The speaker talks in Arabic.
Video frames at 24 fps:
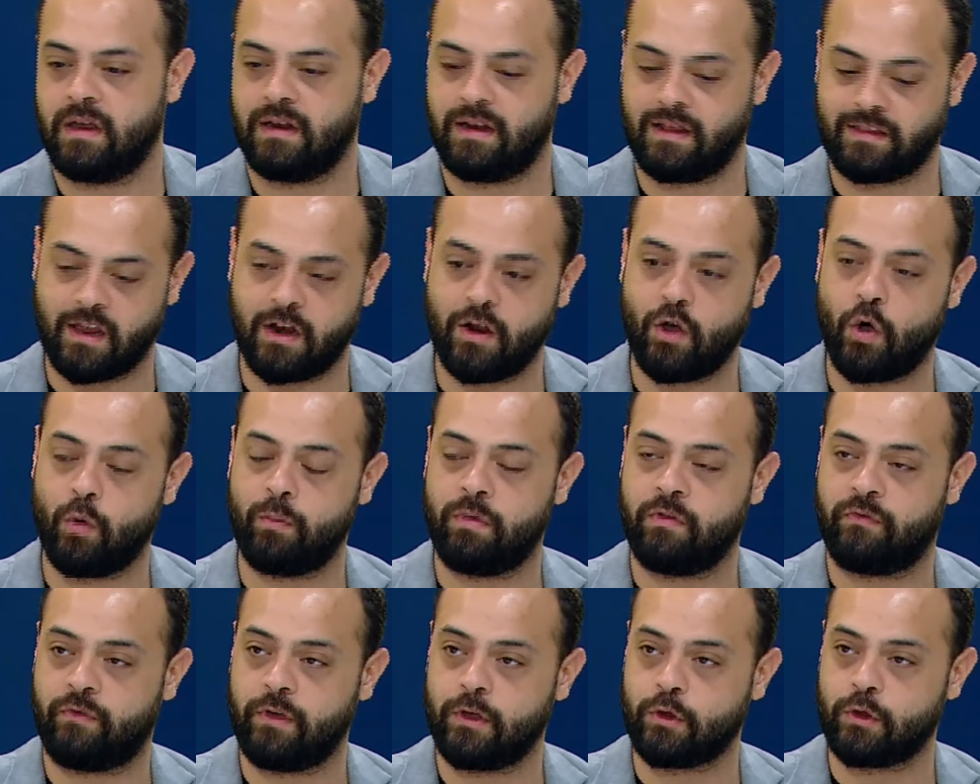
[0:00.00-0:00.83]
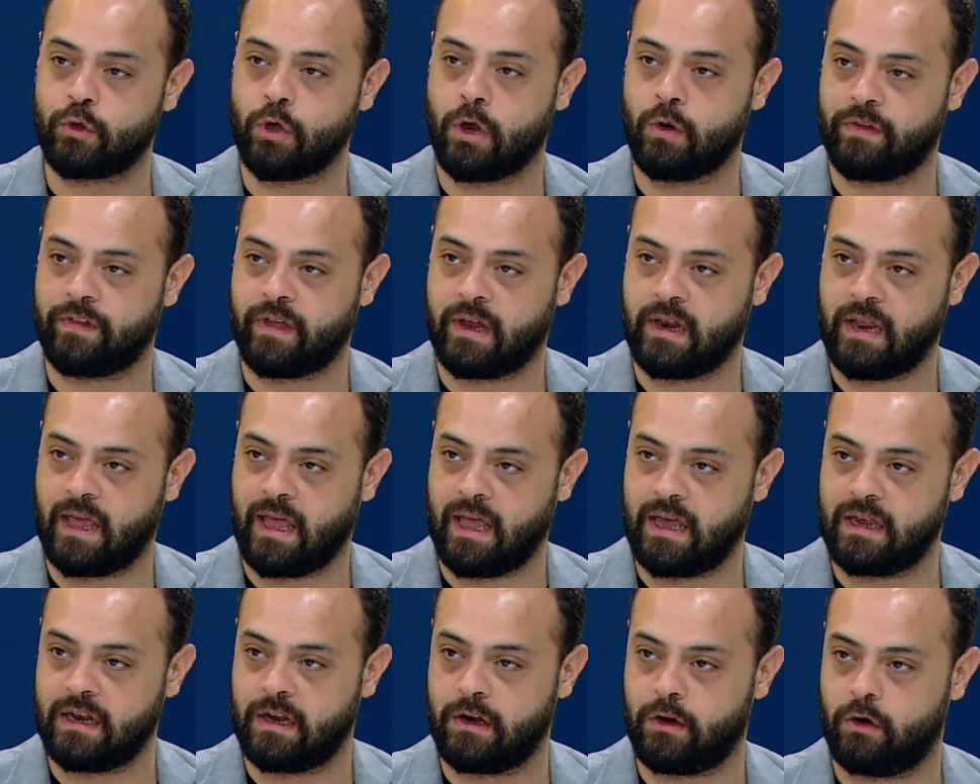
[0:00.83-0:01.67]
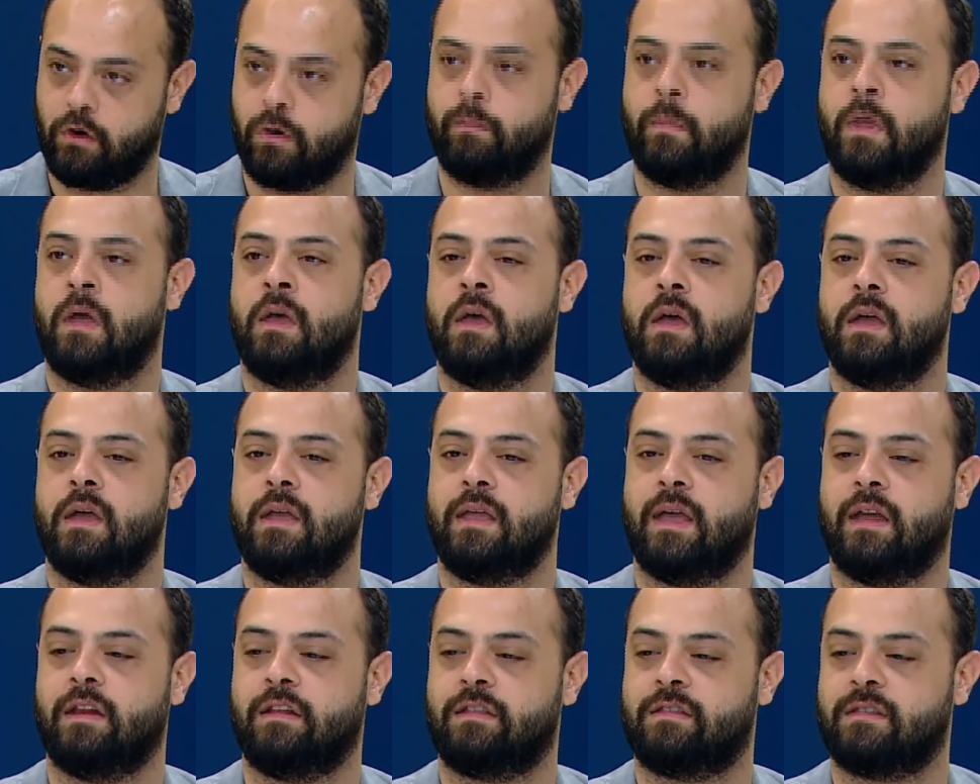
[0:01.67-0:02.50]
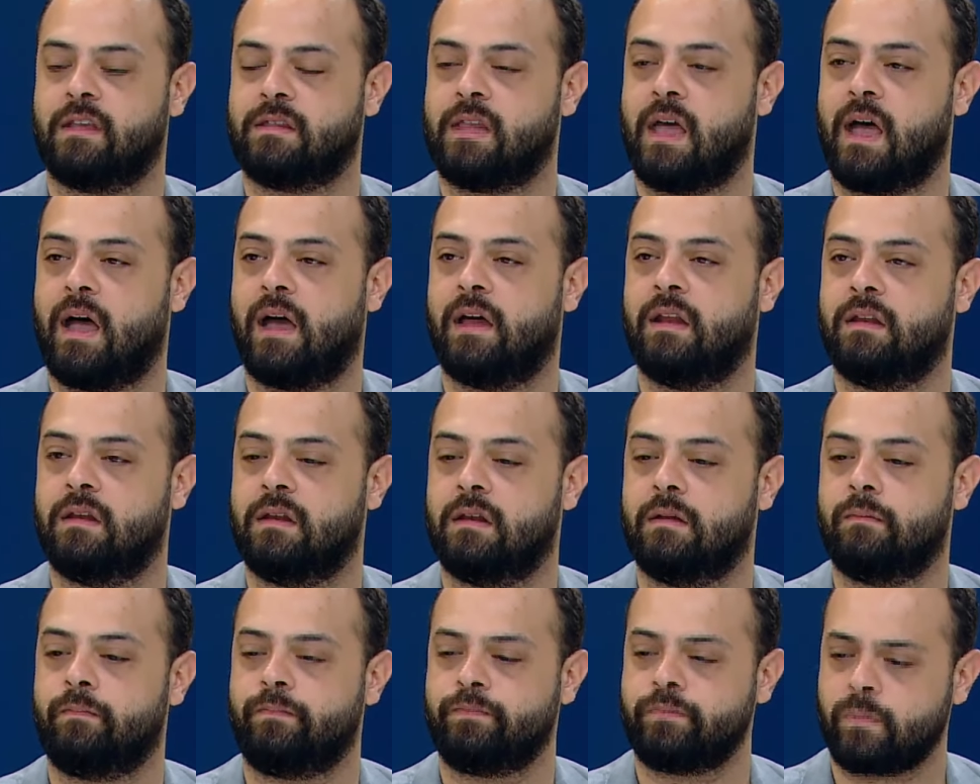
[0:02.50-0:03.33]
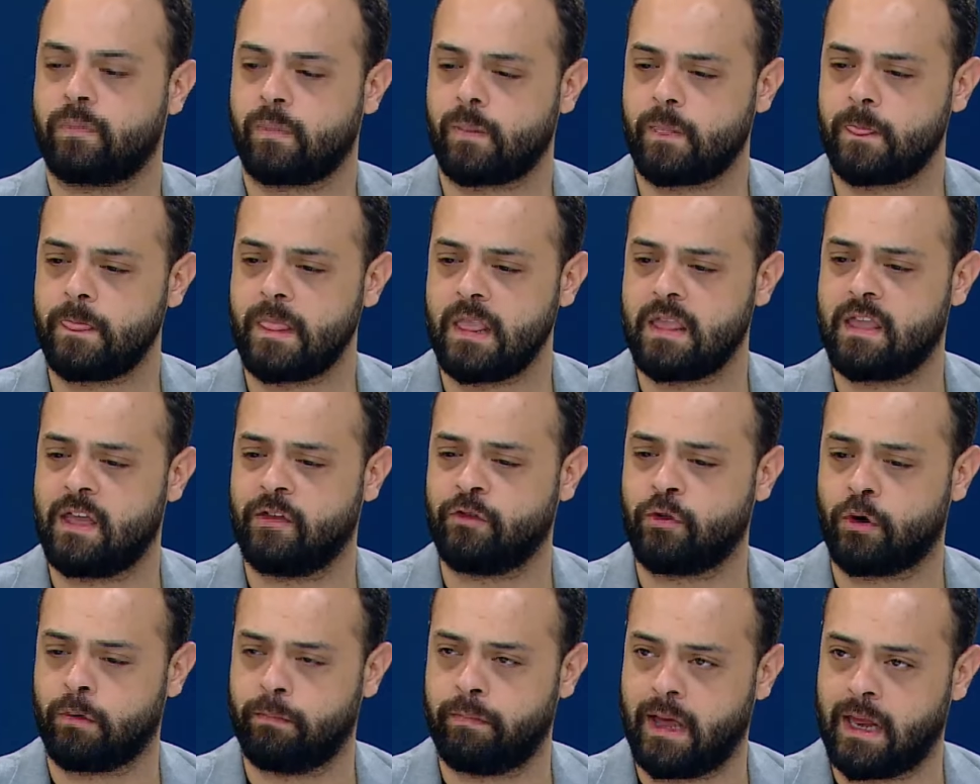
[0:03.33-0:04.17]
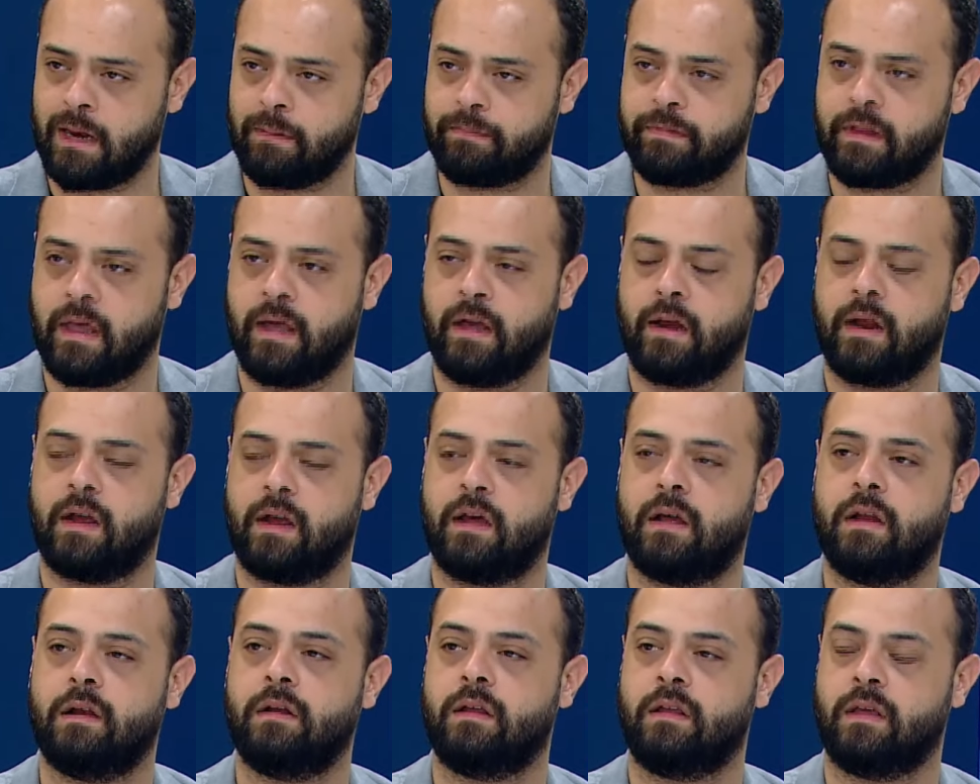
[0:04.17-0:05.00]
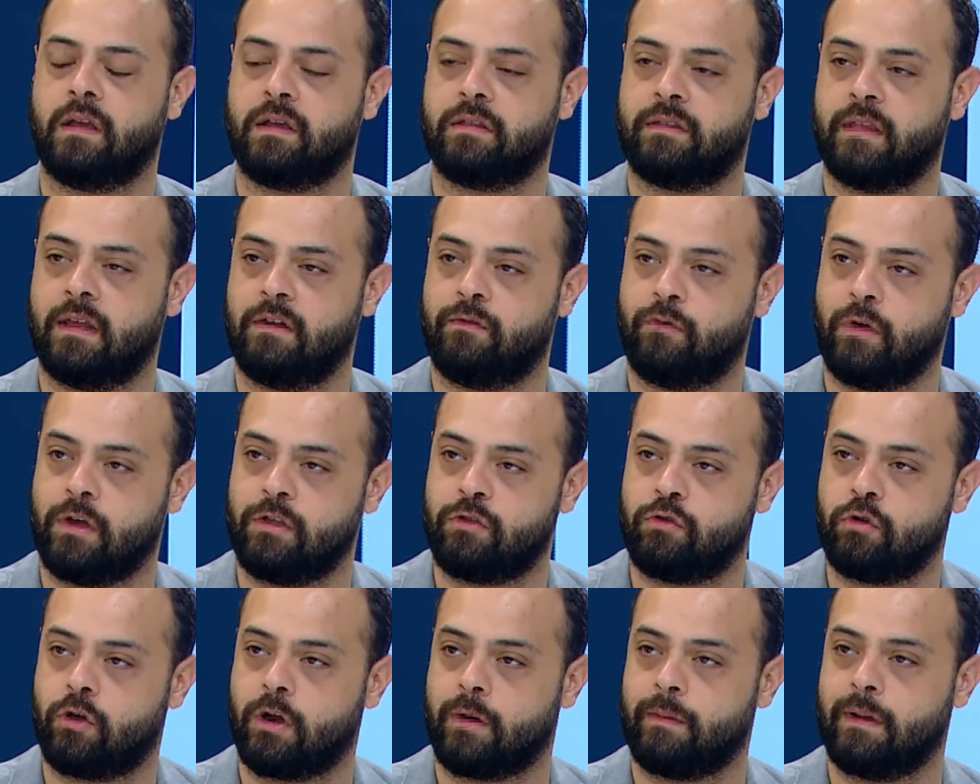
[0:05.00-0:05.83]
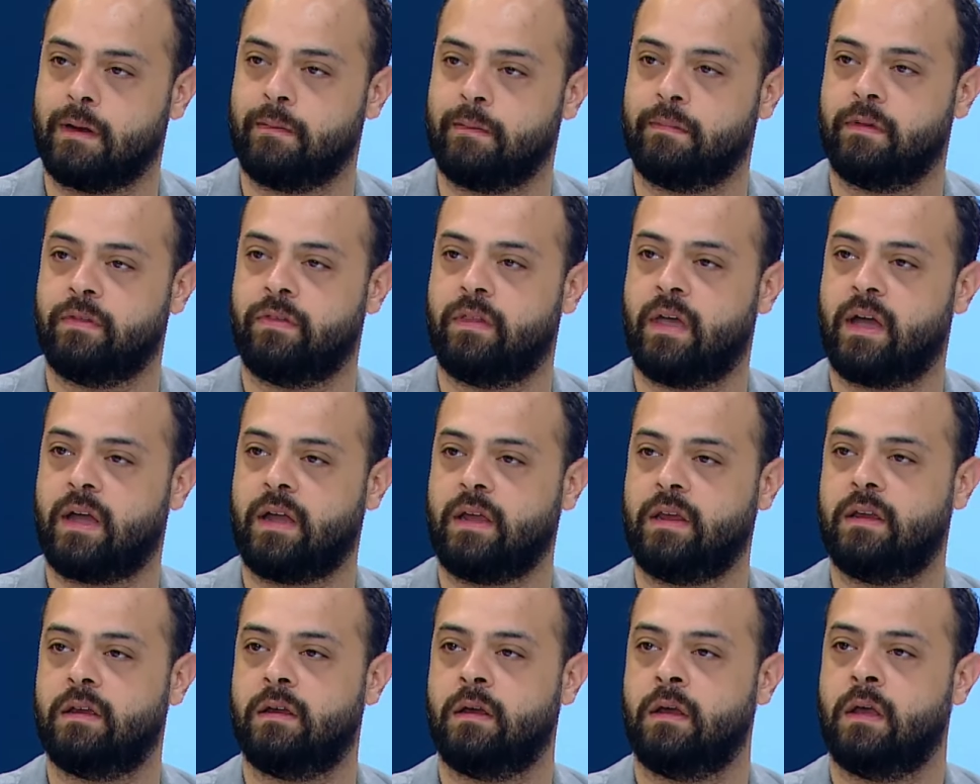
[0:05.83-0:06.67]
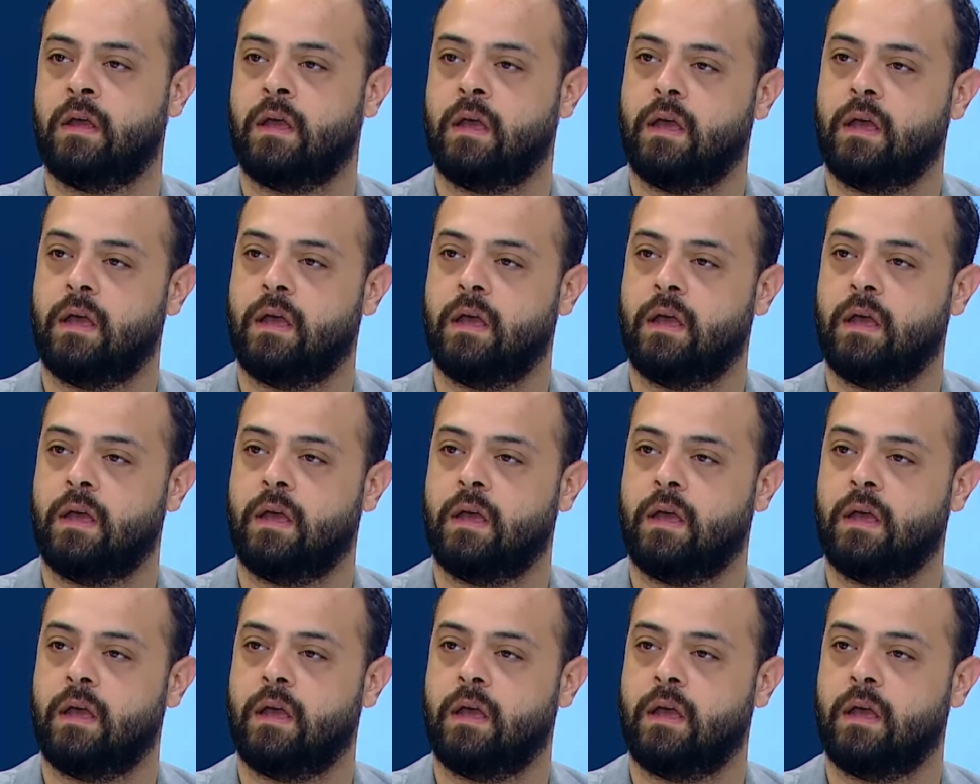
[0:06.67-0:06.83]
نتنياهو بيفيده الوضع الحالي اليوم يعني استطاع ان يضرب بقلب طهران يغتال فؤاد شكر بقلب الضاحي